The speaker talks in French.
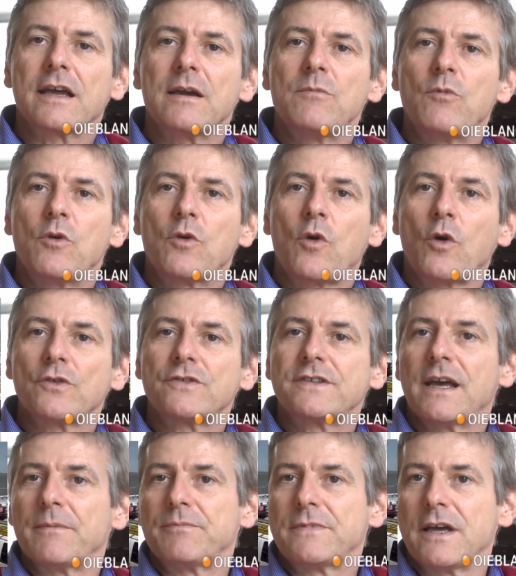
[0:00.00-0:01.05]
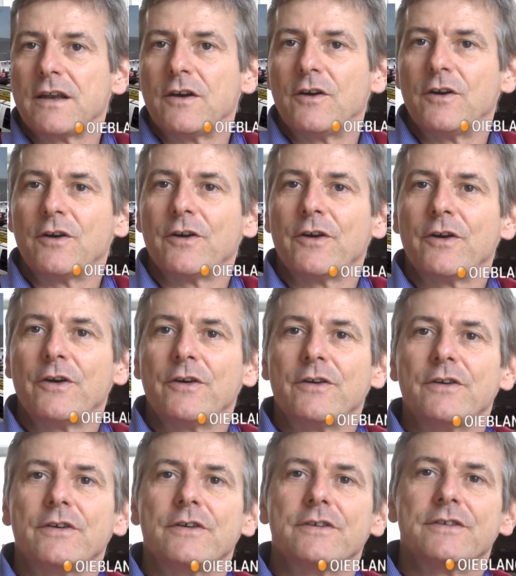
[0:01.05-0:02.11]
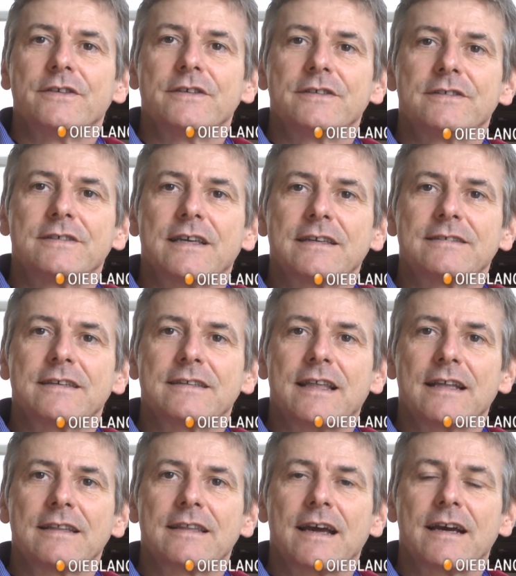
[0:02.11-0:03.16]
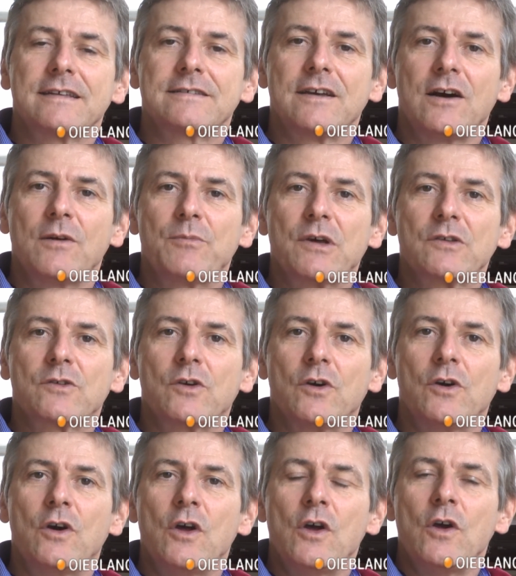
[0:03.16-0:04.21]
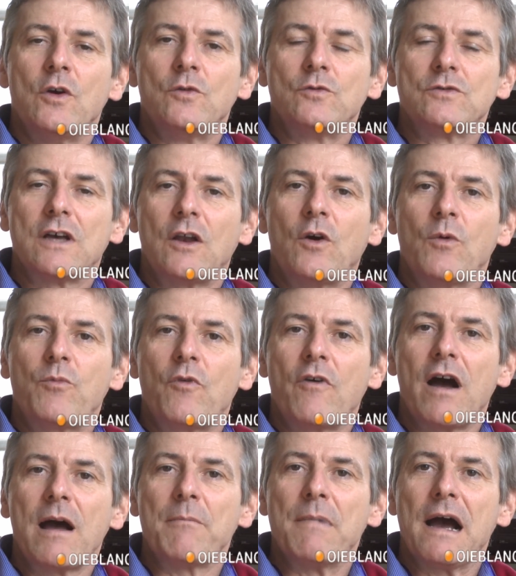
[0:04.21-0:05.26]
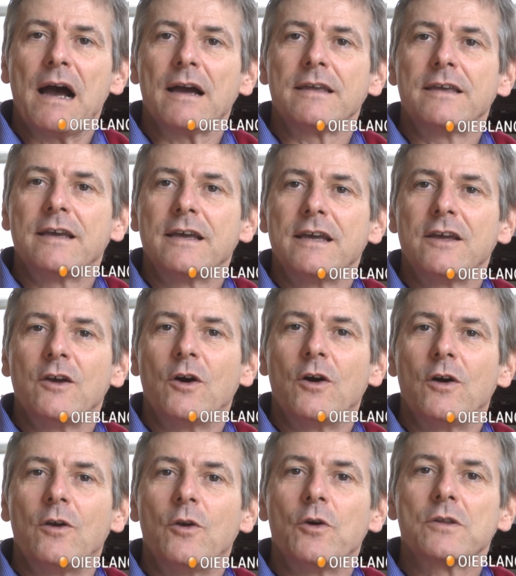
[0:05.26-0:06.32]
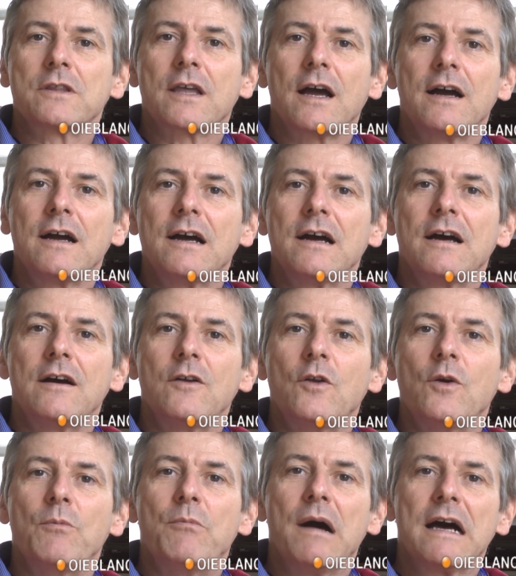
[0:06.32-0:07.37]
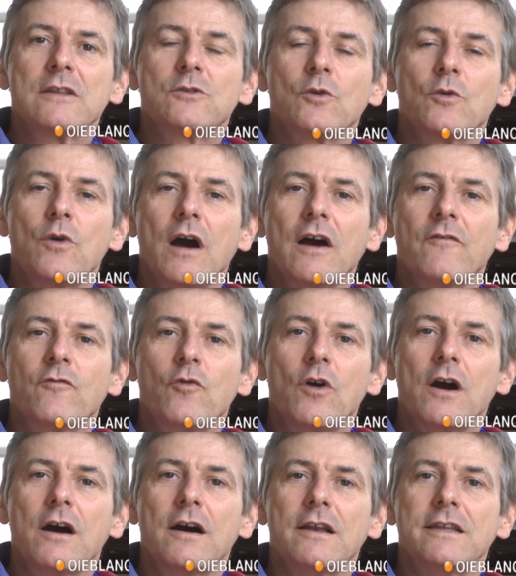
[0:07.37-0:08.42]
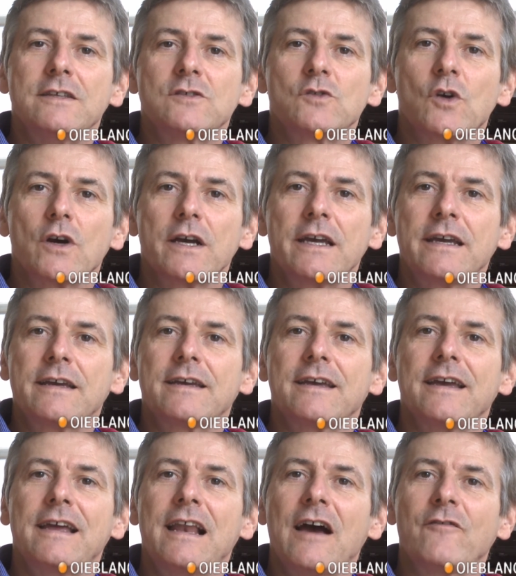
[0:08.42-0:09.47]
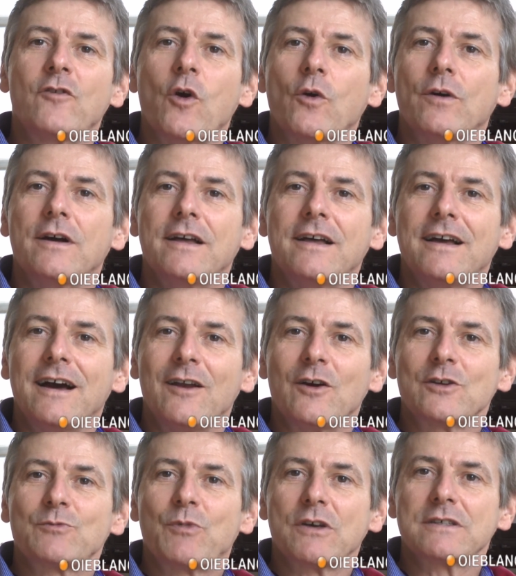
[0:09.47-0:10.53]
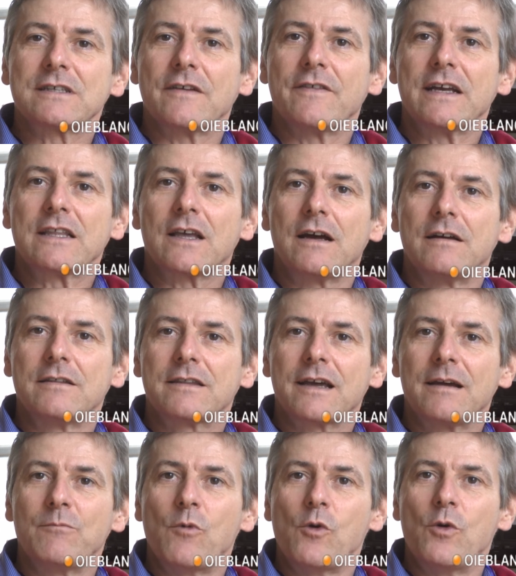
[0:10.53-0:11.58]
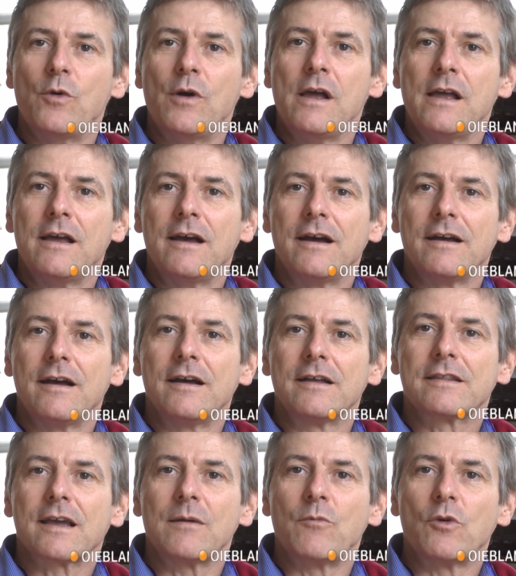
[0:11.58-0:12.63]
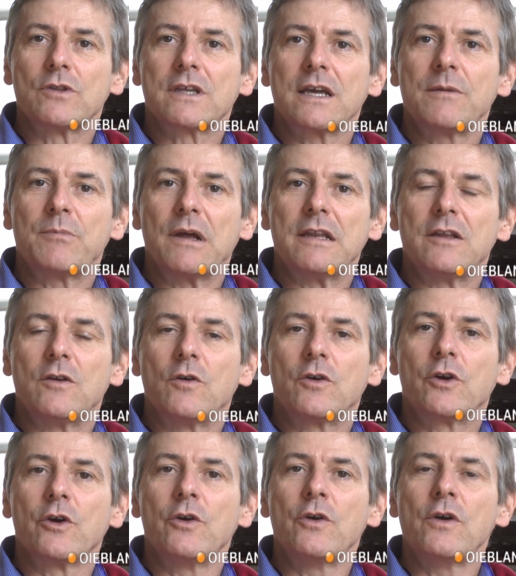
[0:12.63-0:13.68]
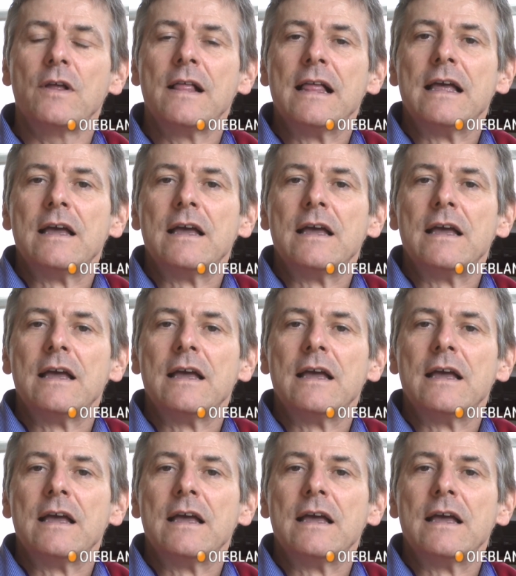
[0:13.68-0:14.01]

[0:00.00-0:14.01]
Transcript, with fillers: très beau concept. Alors, euh, ça c'est intéressant parce que nous allons pouvoir marier euh, le train, le bateau à voile l'historique et l'avion. Alors, je pense que ça va être un très beau, un très beau trip à l'île aux grues.